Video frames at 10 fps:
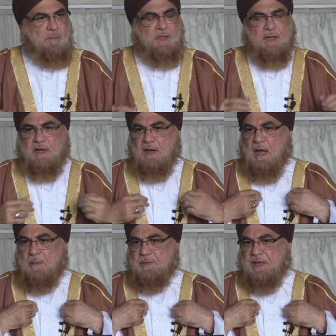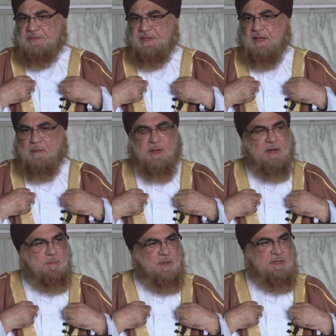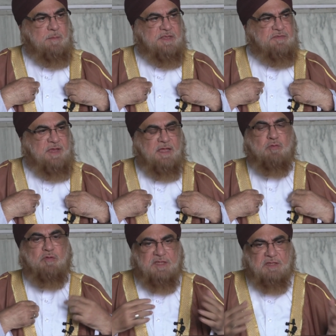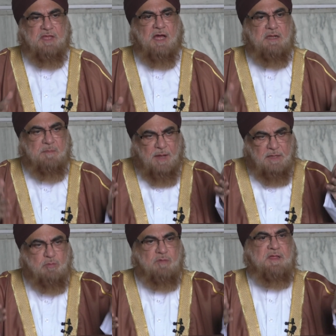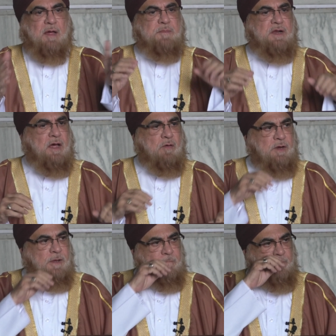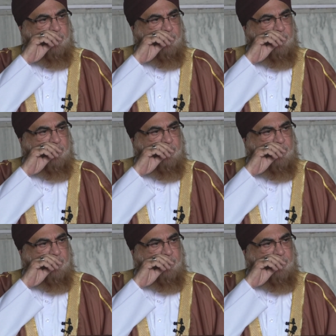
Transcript: भाई अगर आप कहते हैं हमारा मज़हब अच्छा है तो उसकी तालीमत को सामने लाओ ना